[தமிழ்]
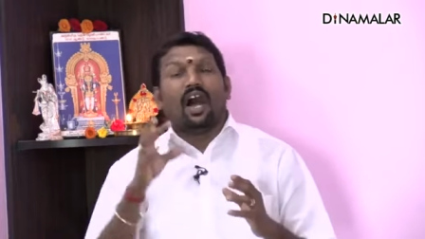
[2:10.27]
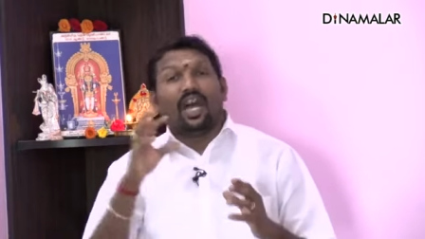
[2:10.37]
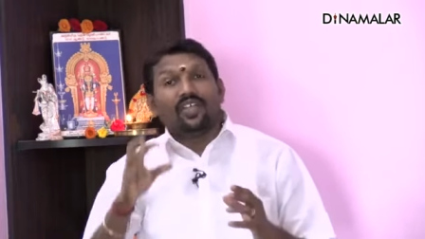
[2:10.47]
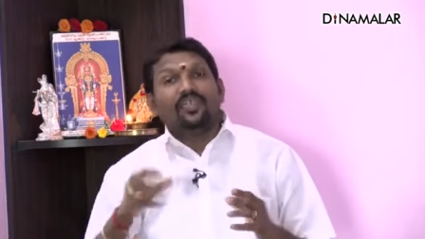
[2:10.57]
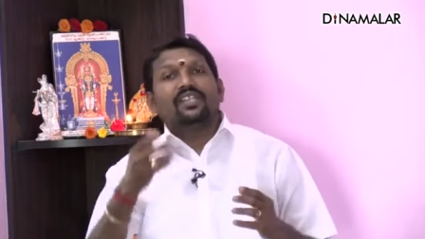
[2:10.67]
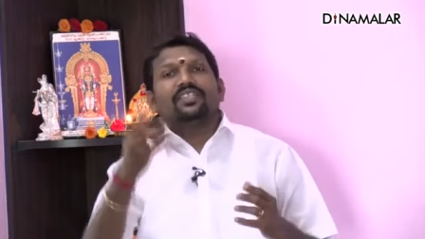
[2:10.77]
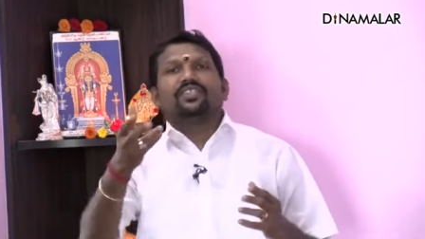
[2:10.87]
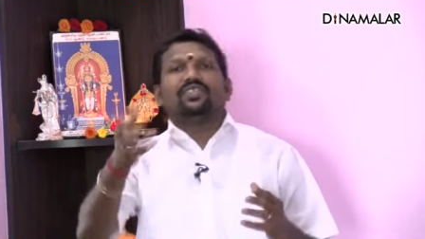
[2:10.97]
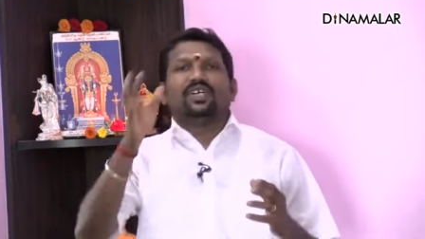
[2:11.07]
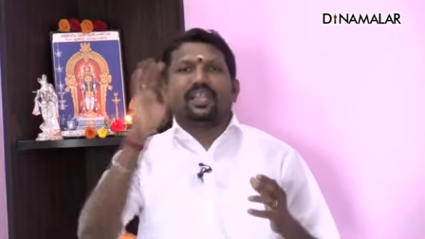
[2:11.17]
அறிவியல்
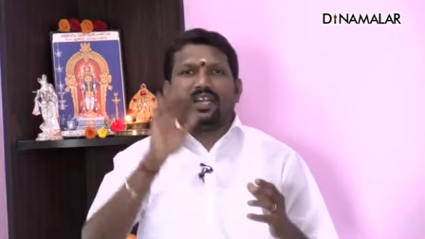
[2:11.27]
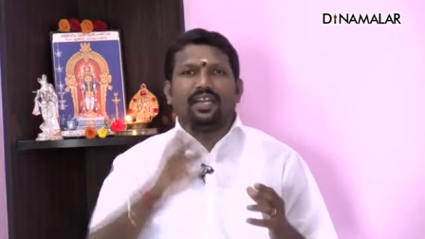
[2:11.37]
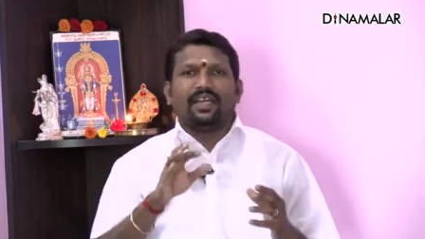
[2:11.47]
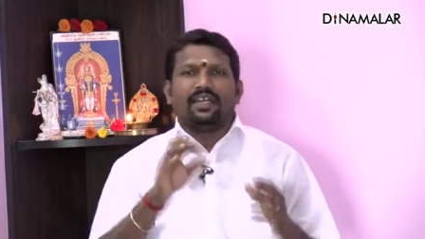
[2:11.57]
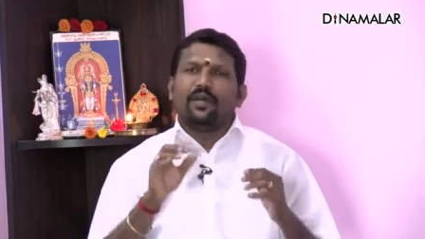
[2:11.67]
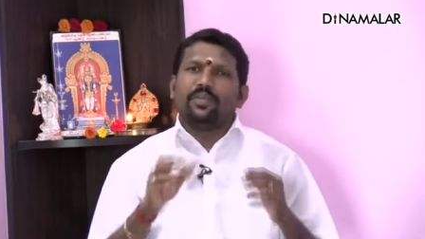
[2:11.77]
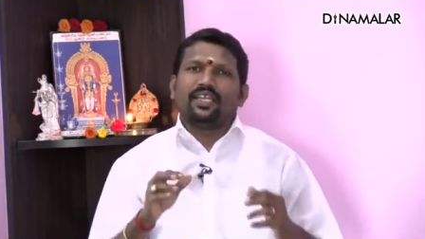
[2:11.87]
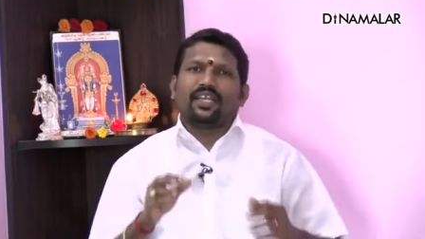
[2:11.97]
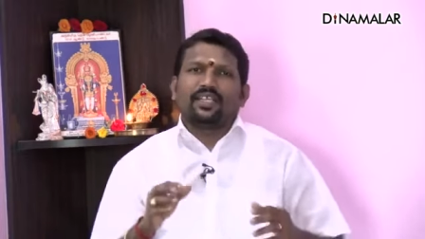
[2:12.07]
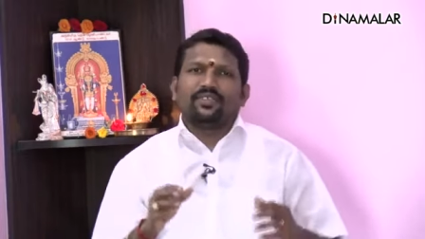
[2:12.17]
தத்துவங்கள் என்ன
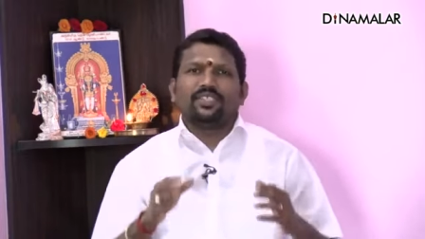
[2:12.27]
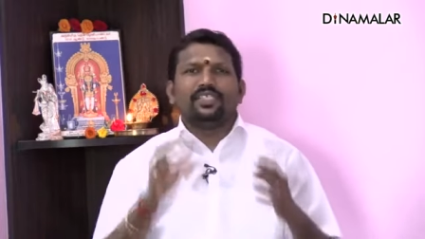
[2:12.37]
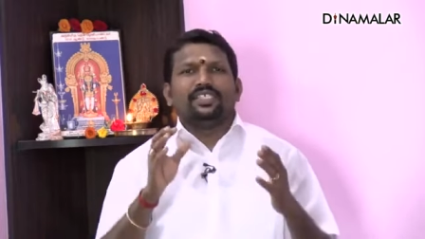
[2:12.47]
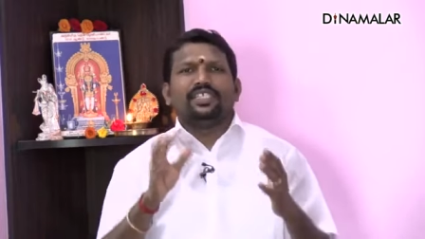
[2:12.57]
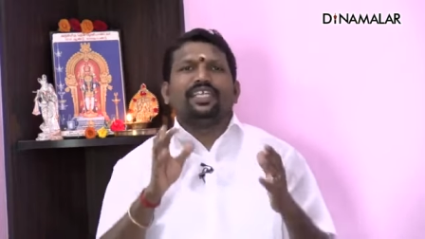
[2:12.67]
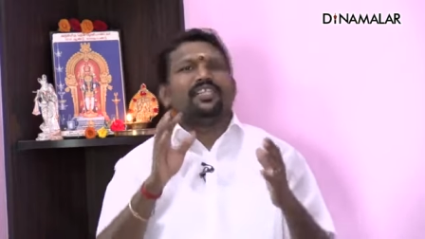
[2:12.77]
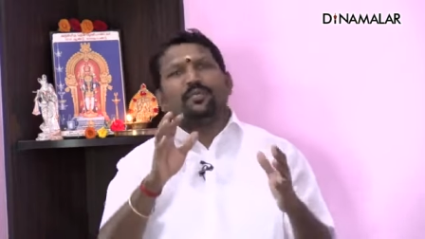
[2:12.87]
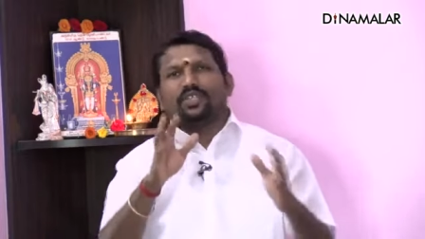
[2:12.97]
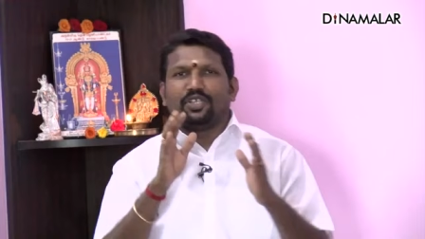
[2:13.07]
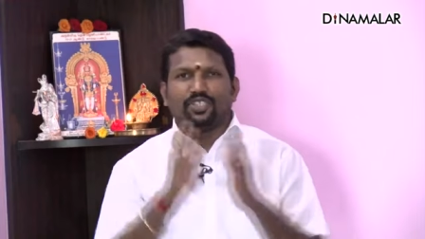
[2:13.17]
அப்படிங்கிறத வந்து இன்னைக்கு
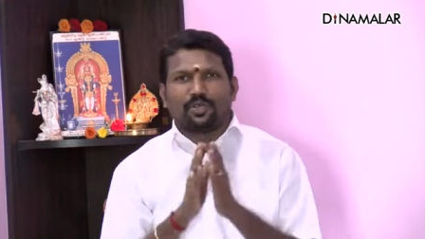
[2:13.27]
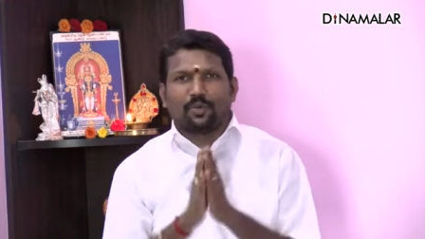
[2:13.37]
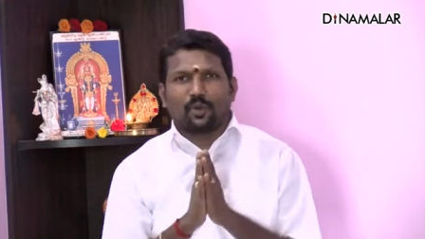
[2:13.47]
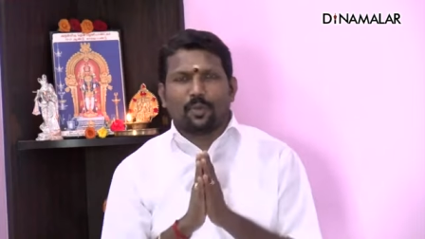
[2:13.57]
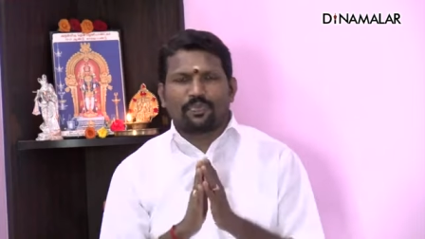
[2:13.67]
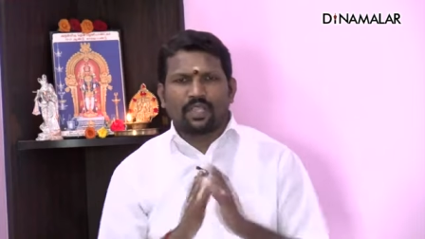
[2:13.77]
நம்ம தெரிஞ்சுக்க போகிறோம்